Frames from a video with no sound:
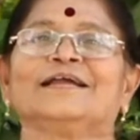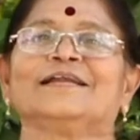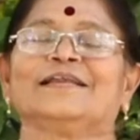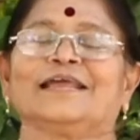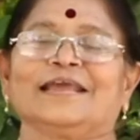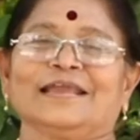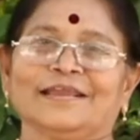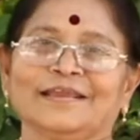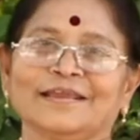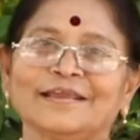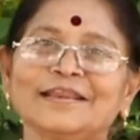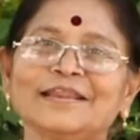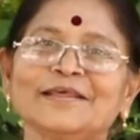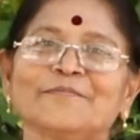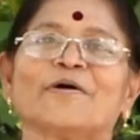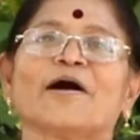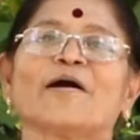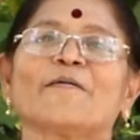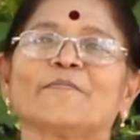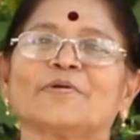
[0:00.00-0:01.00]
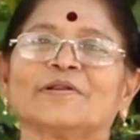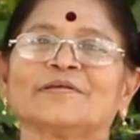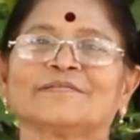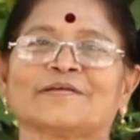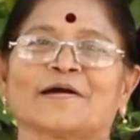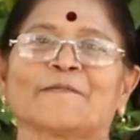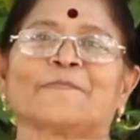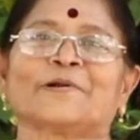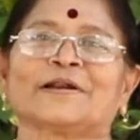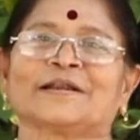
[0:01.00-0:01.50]
டெய்லி மாம்பழம்
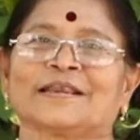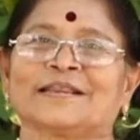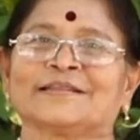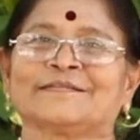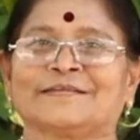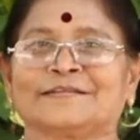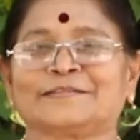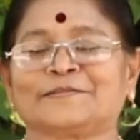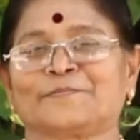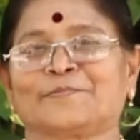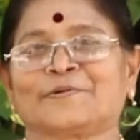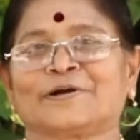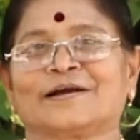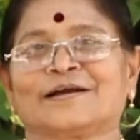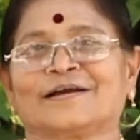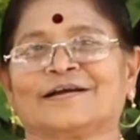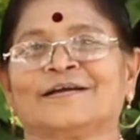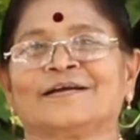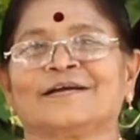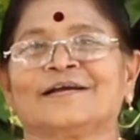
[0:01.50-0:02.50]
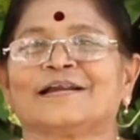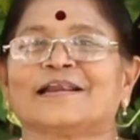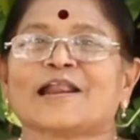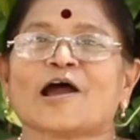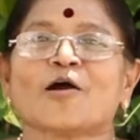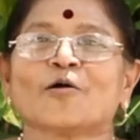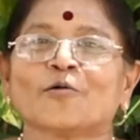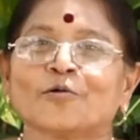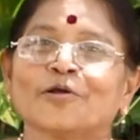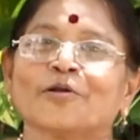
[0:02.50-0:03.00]
சாப்பாட்டில் சேர்த்துப்பாங்க
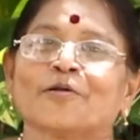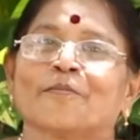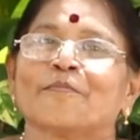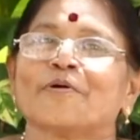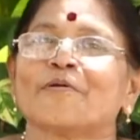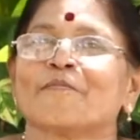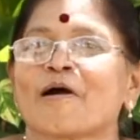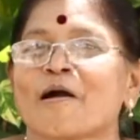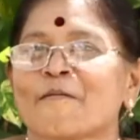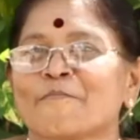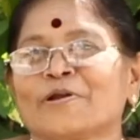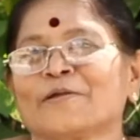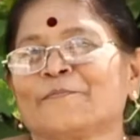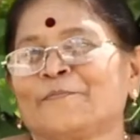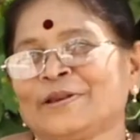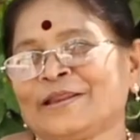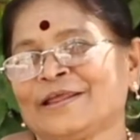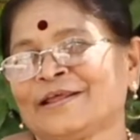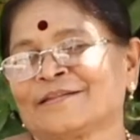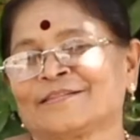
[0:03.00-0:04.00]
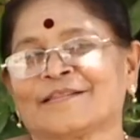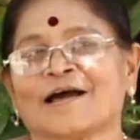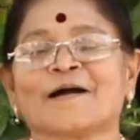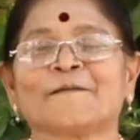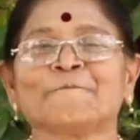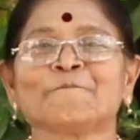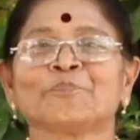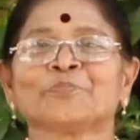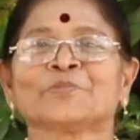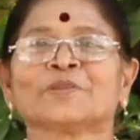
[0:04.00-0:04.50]
நான் கூட ரொம்ப மாம்பழ பிரியர் தான்
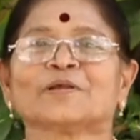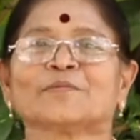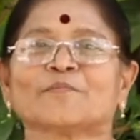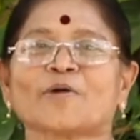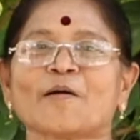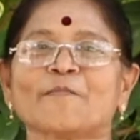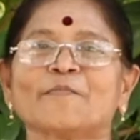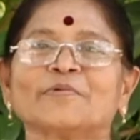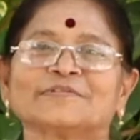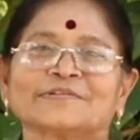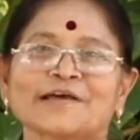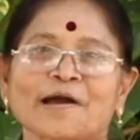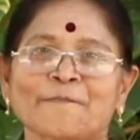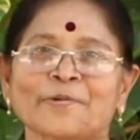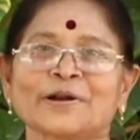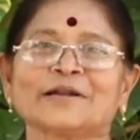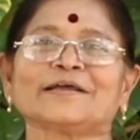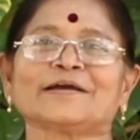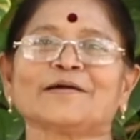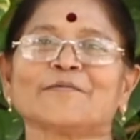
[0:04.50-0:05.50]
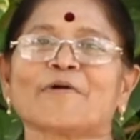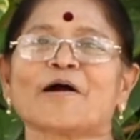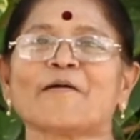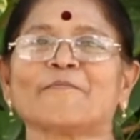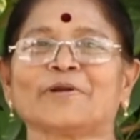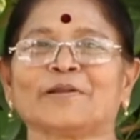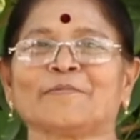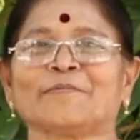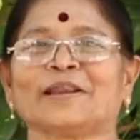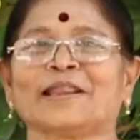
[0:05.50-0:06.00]
மாம் சாப்பாட்டுக்கு
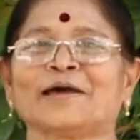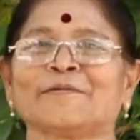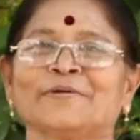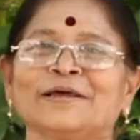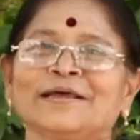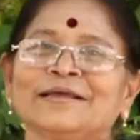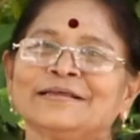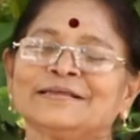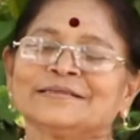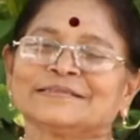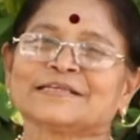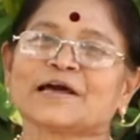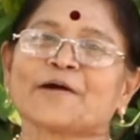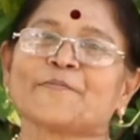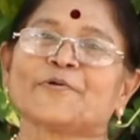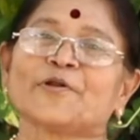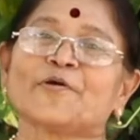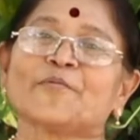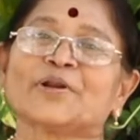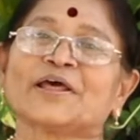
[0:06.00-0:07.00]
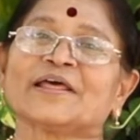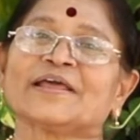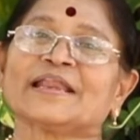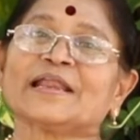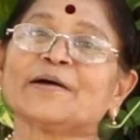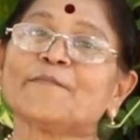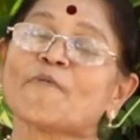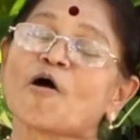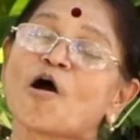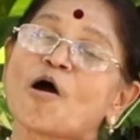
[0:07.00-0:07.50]
மாம்பழம் இல்லாமல் சாப்பிடவே முடியாது
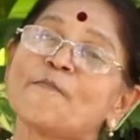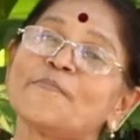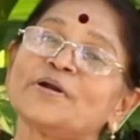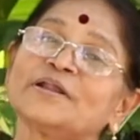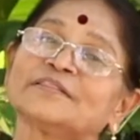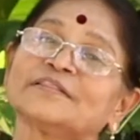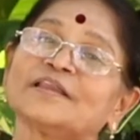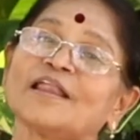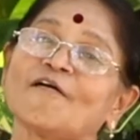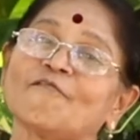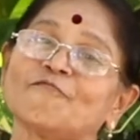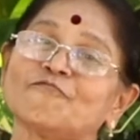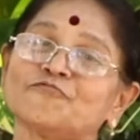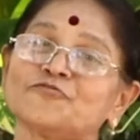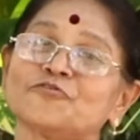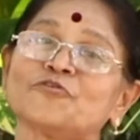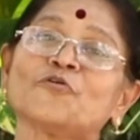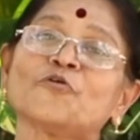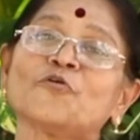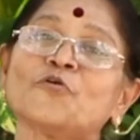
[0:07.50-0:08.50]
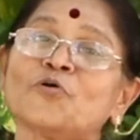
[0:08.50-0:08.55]
ஏன்னா மாம்பழத்தில் அவ்வளோ